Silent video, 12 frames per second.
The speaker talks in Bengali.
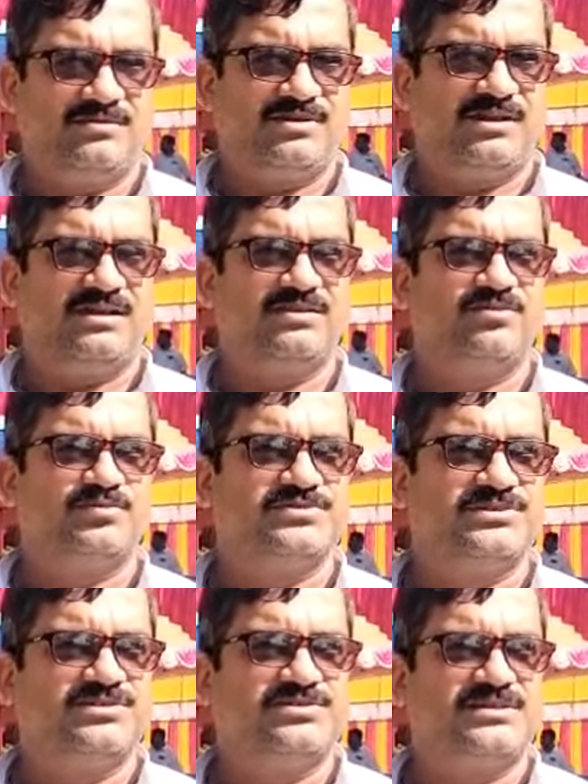আমরা এখানে
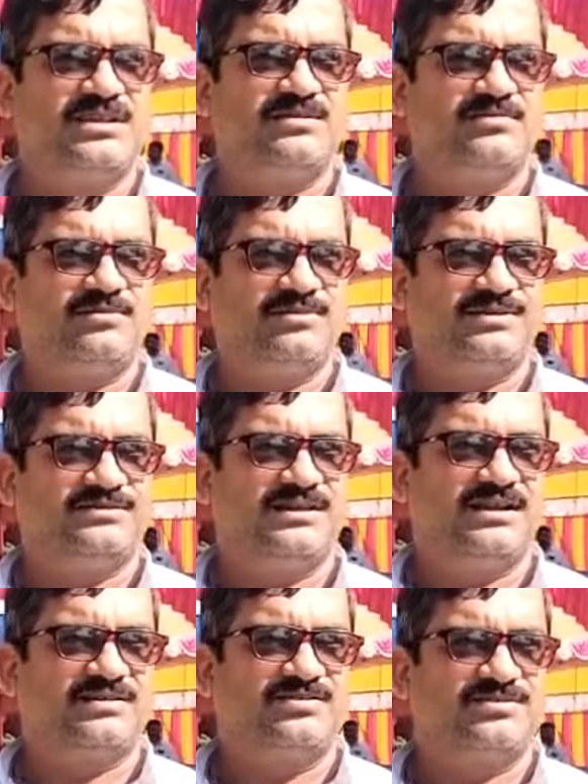উপস্থিত ছিলাম আমাদের
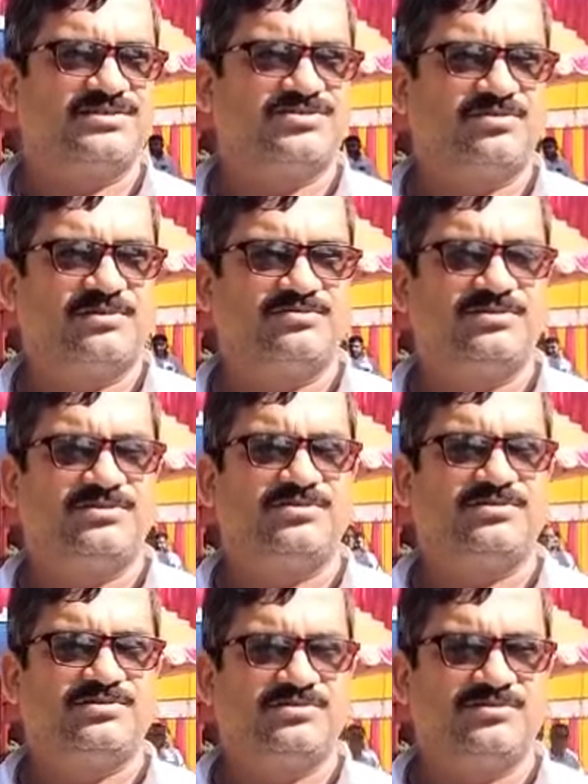জেলা কংগ্রেস
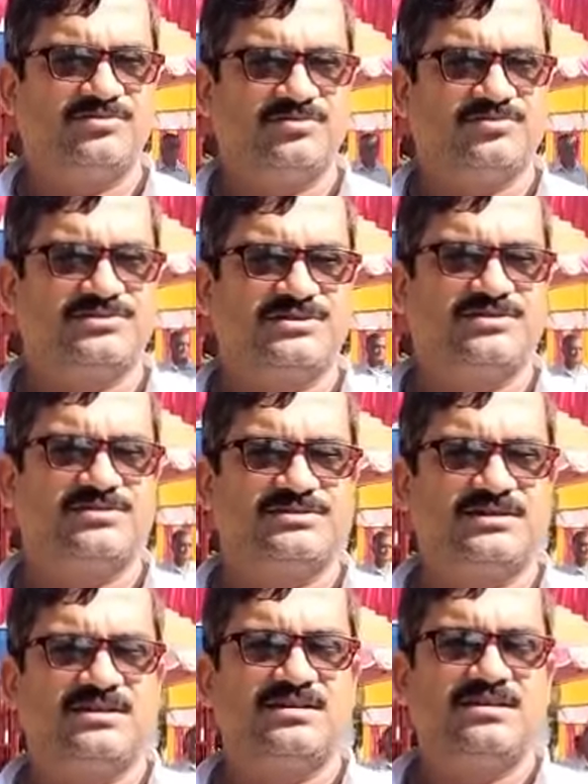সভাপতিও উপস্থিত
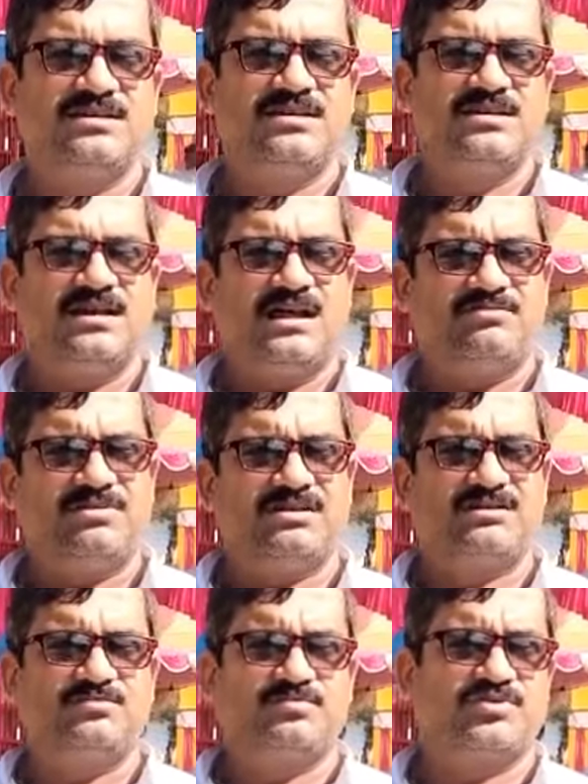ছিল আমরা
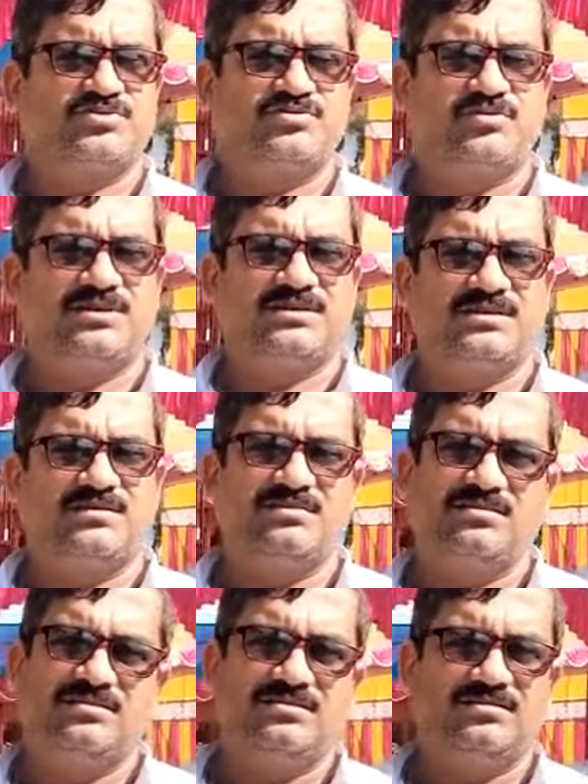একদম স্পষ্ট দেখতে
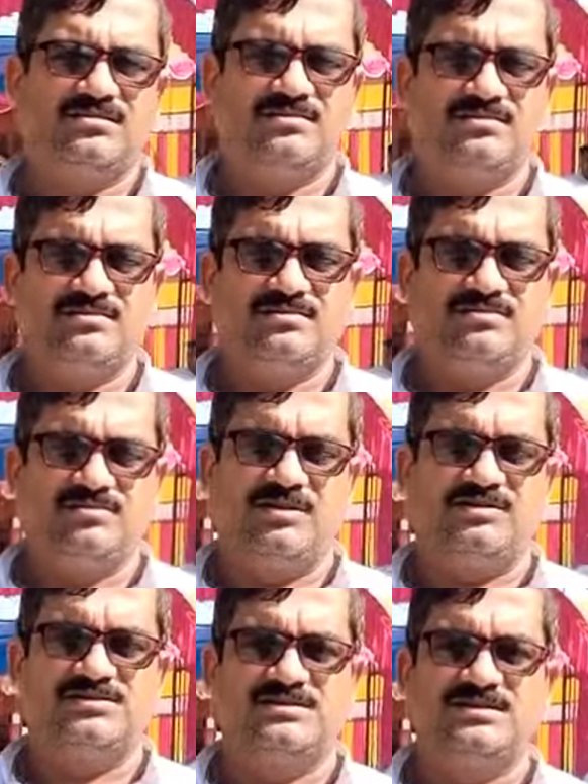
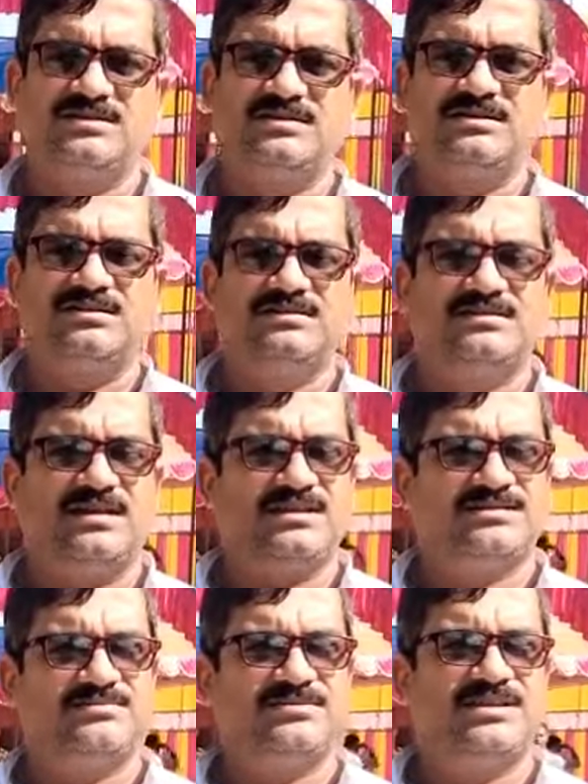বলা হয়েছে যে
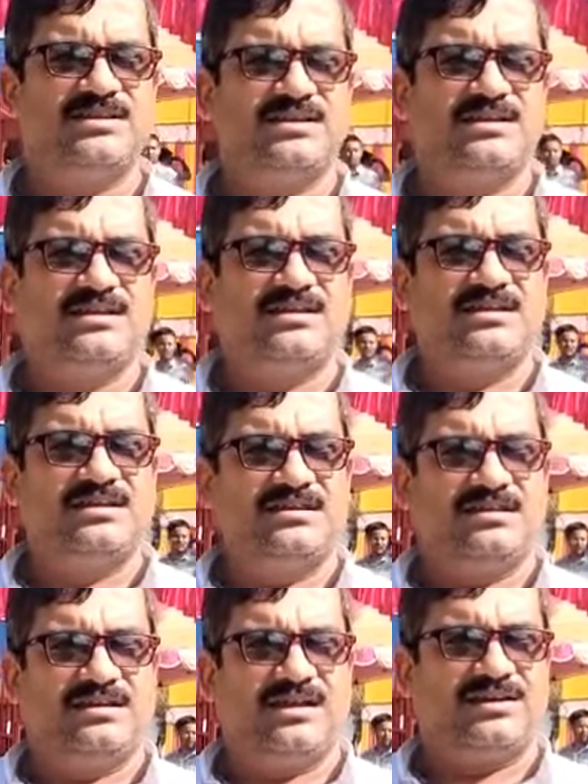আসামিদের
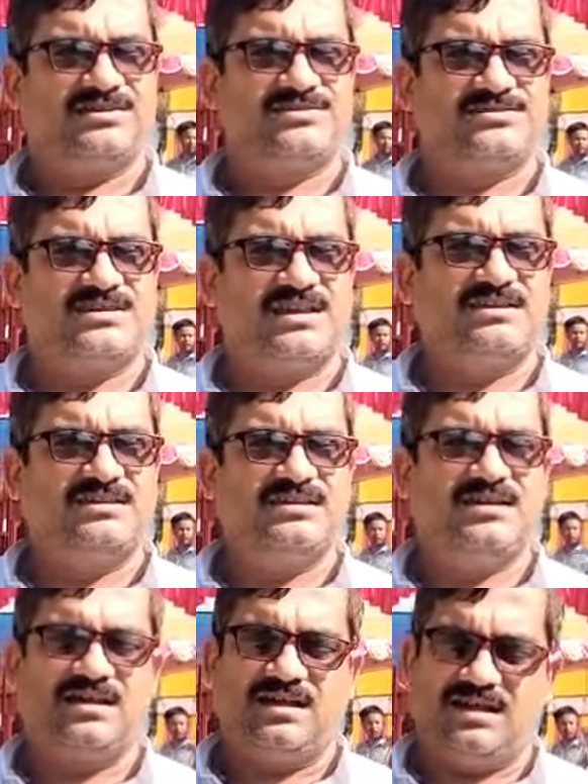অ্যারেস্ট চাই
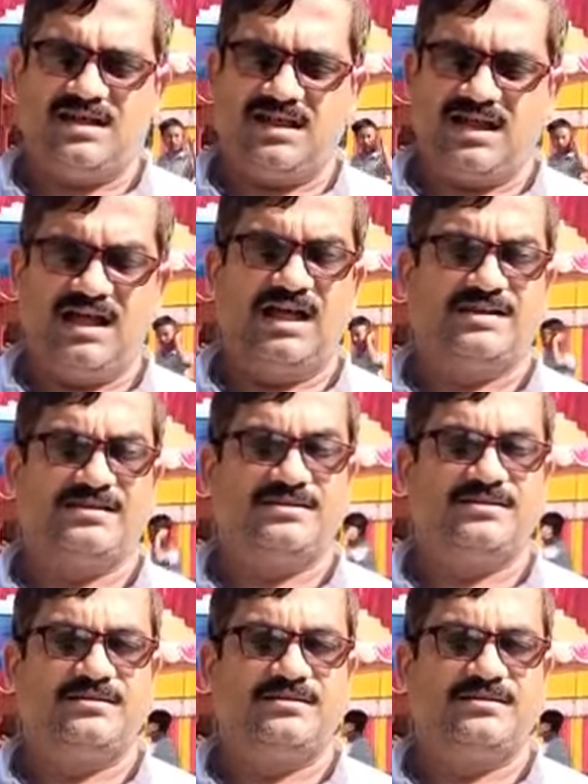আর